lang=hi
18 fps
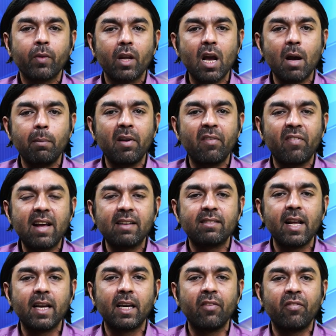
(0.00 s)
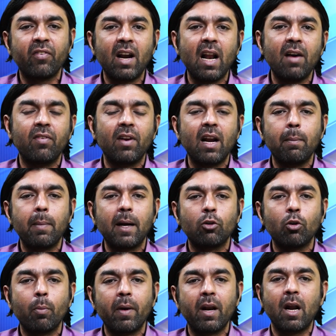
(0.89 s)
कि हमने फैसले की फ़लाँ फ़लाँ
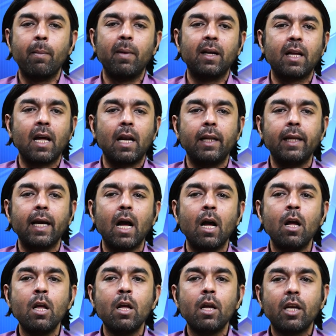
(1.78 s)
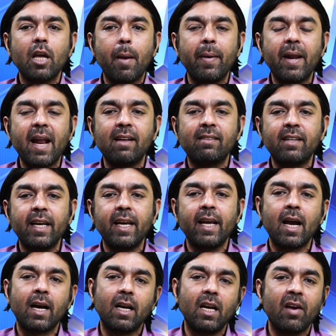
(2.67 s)
बातों पर अमल कर लिया या फिर ऐसे
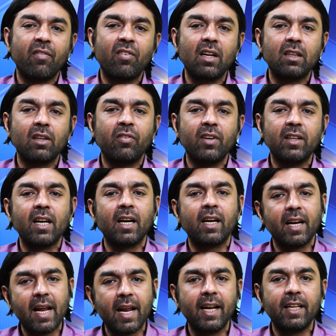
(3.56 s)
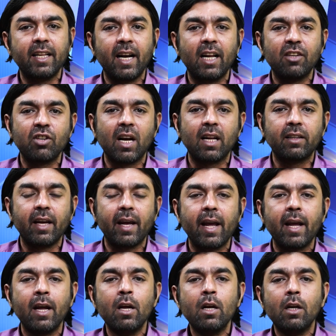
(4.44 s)
ही अगली अफरा तफरी तक रहने देना चाहते
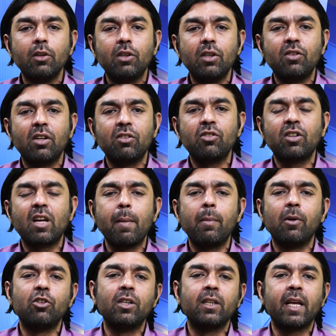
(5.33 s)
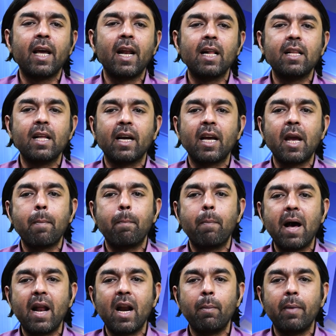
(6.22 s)
हैं चीफ जस्टिस का मजीद कहना था कि
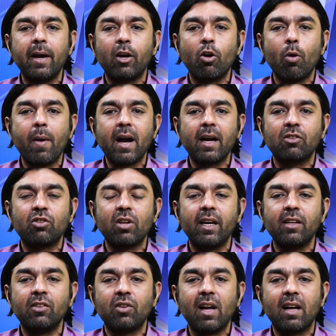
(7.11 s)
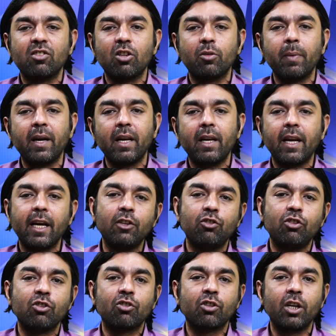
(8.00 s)
12 मई को पाकिस्तानी सियासत में नई
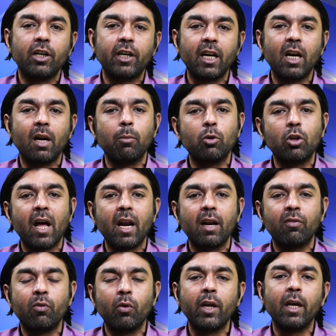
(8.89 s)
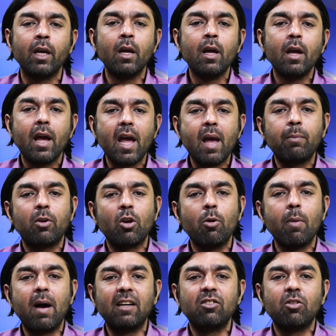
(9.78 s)
चीज़ कंटेनर मुतारफ हुई एम क्यू
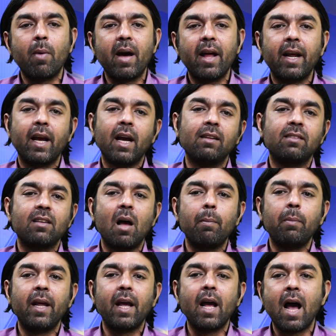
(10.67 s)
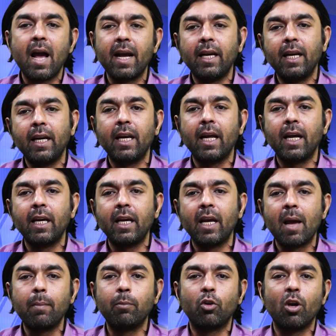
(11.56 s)
एम आज हमारे यहाँ सामने आई ही नहीं
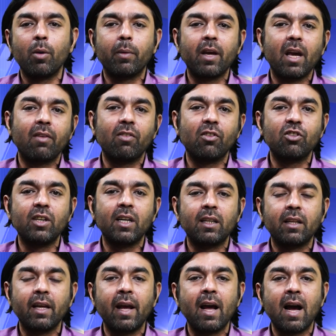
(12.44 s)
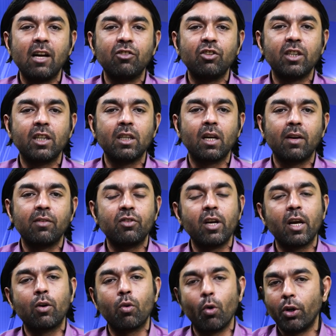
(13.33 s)
एम क्यू एम के एक वजीर थे आज इनकी तरफ
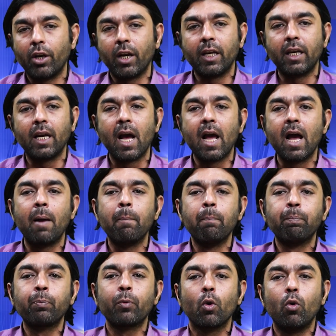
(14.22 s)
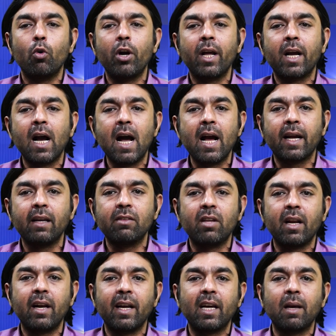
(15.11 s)
से कोई नहीं आया उन्होंने कहा कि इस
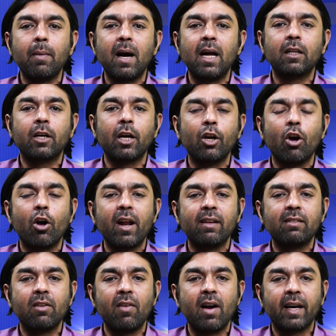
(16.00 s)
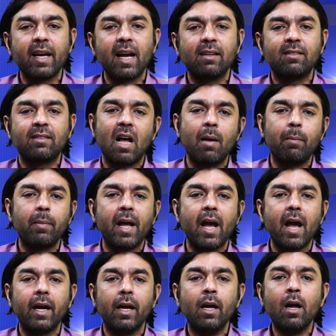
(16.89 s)
धरने के बाद कई और ऐसे वाक़ात सामने
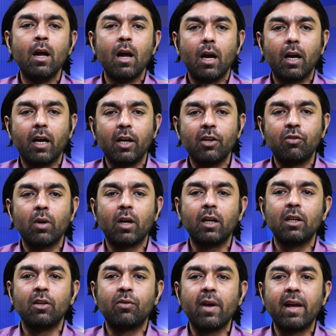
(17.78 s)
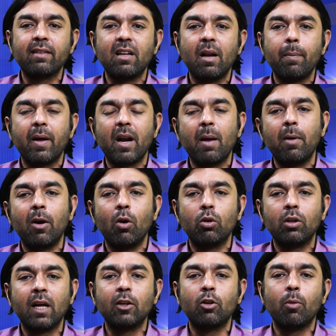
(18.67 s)
आए अगर इस वक्त इस फैसले पर अमल
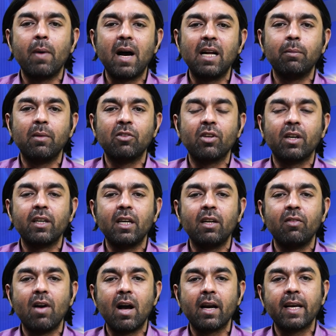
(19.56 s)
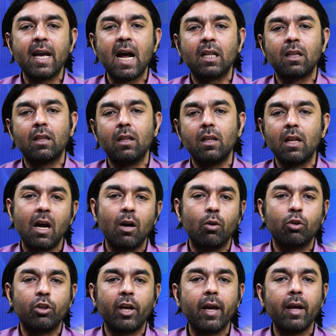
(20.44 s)
होता तो बाद में संगीन वाक़ात ना
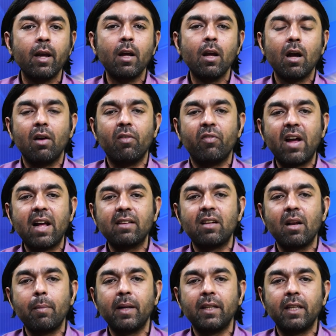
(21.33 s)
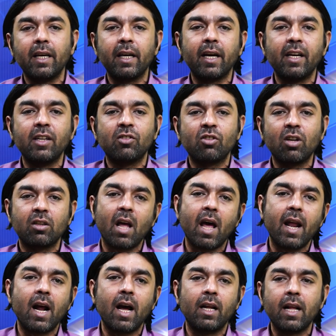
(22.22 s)
होते हम फैसले में दी गई
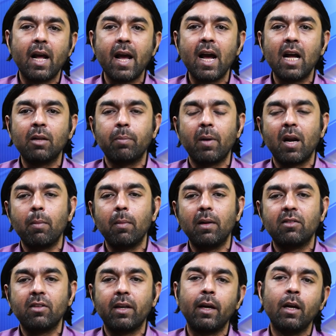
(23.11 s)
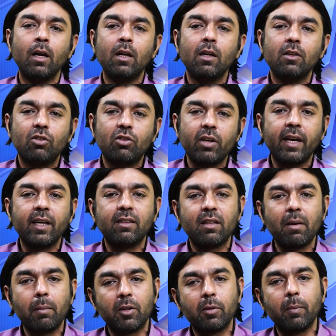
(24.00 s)
सतारह हदायात पर अमल से सही
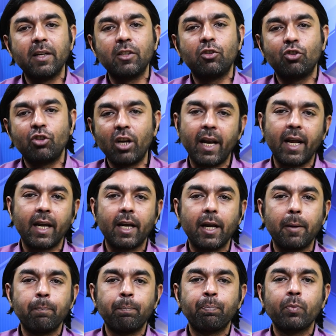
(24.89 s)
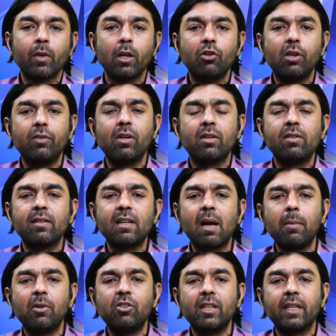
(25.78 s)
समत में चलेंगे चीफ जस्टिस
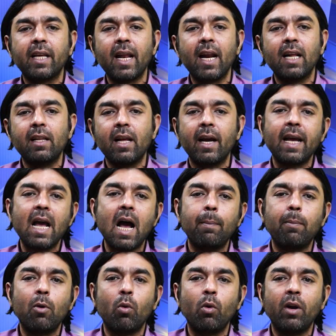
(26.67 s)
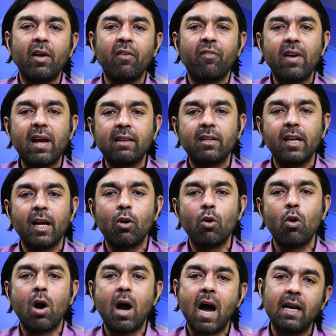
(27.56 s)
का मजीद कहना था कि आप लोगों ने फैसले
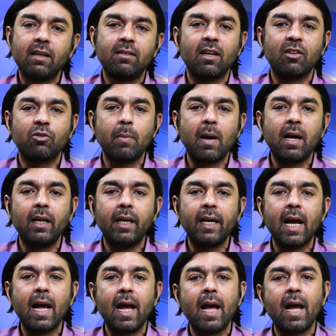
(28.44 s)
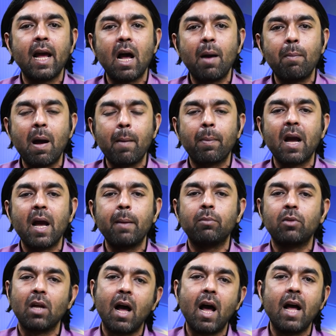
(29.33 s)
को आज सच मान लिया है अब आपका
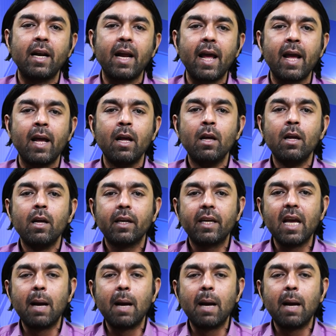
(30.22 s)
इम्तहान है कि